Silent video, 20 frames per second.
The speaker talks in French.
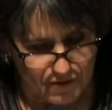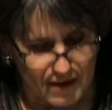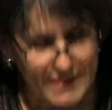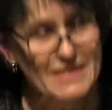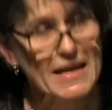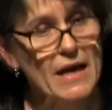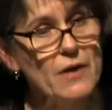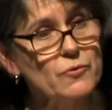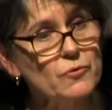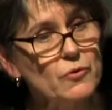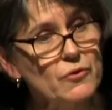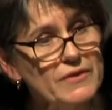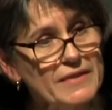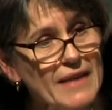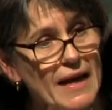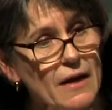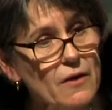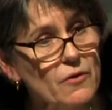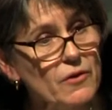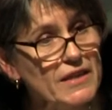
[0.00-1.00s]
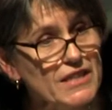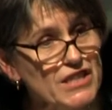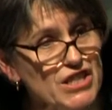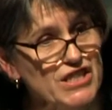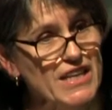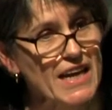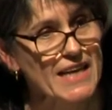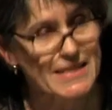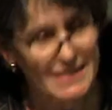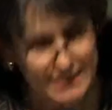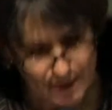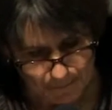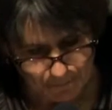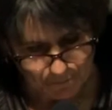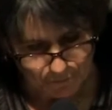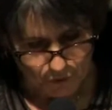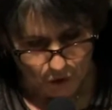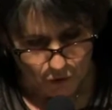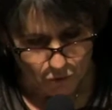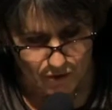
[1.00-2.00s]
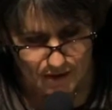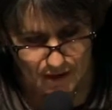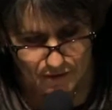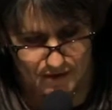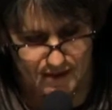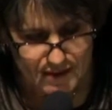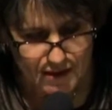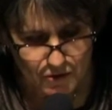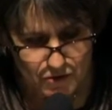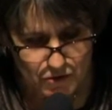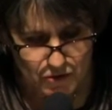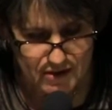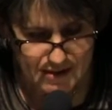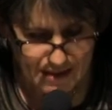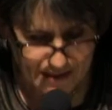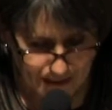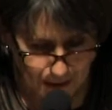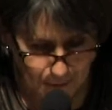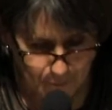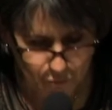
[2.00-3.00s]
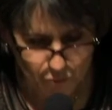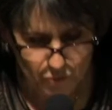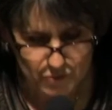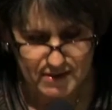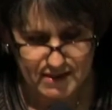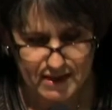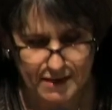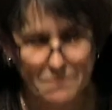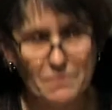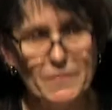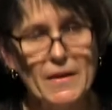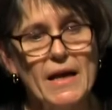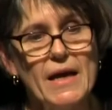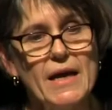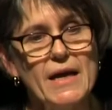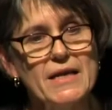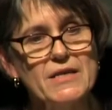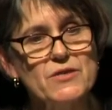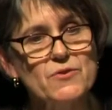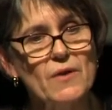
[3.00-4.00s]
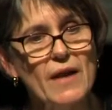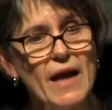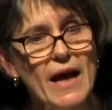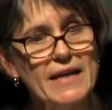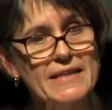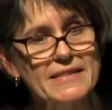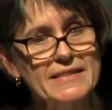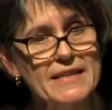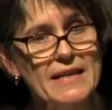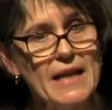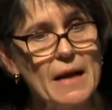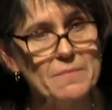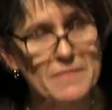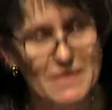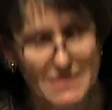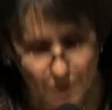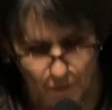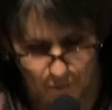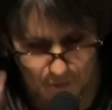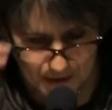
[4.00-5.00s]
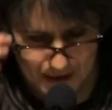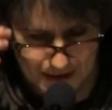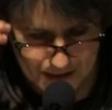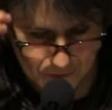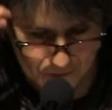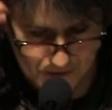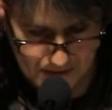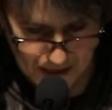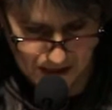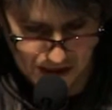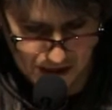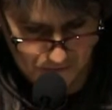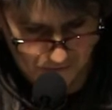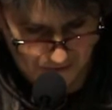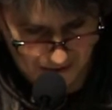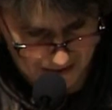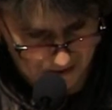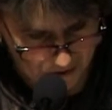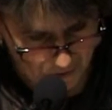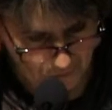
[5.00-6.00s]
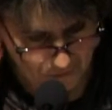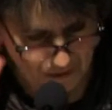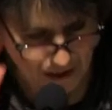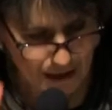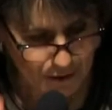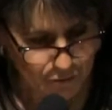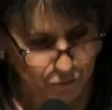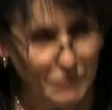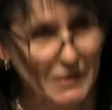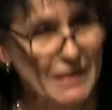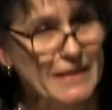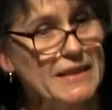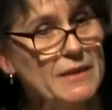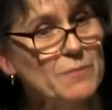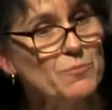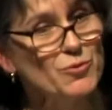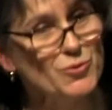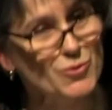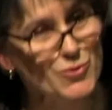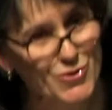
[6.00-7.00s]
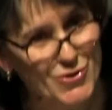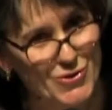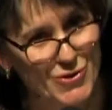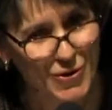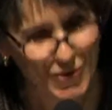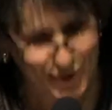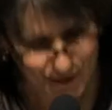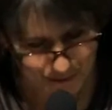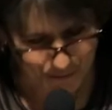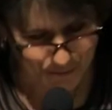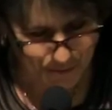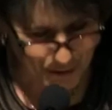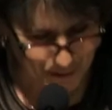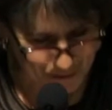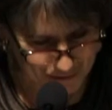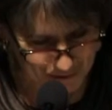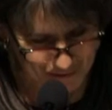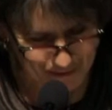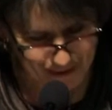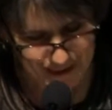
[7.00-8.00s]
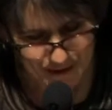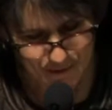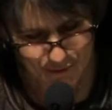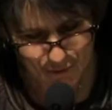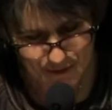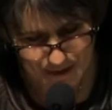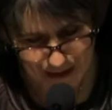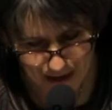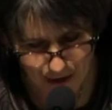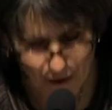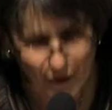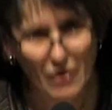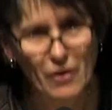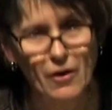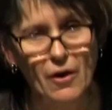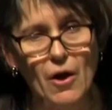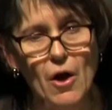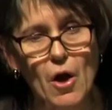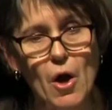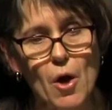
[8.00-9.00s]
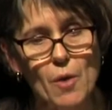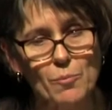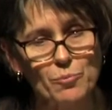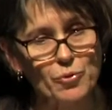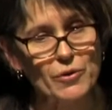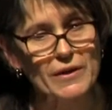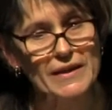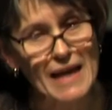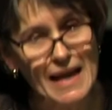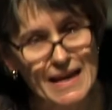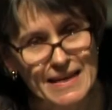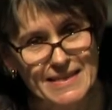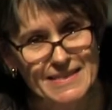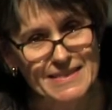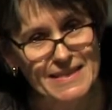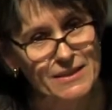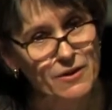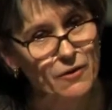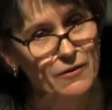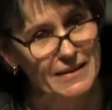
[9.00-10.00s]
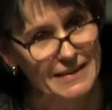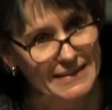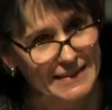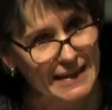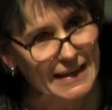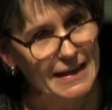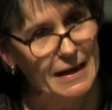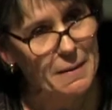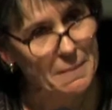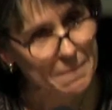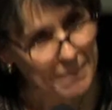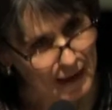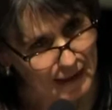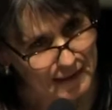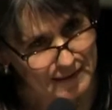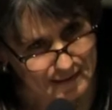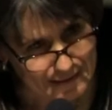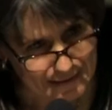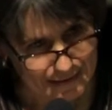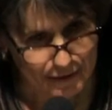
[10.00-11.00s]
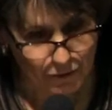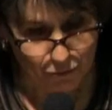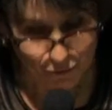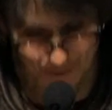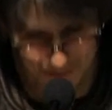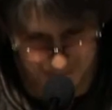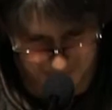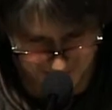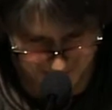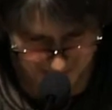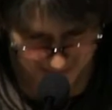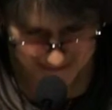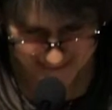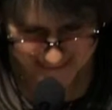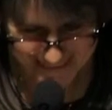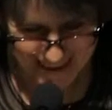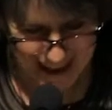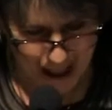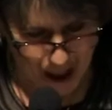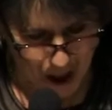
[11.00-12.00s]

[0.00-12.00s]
Face à une telle richesse, une évidence s'est imposée, et cela a été la mise en place aux archives nationales d'une équipe de choc, vous l'entendrez tout à l'heure, pour réaliser dans les délais impartis, deux ans,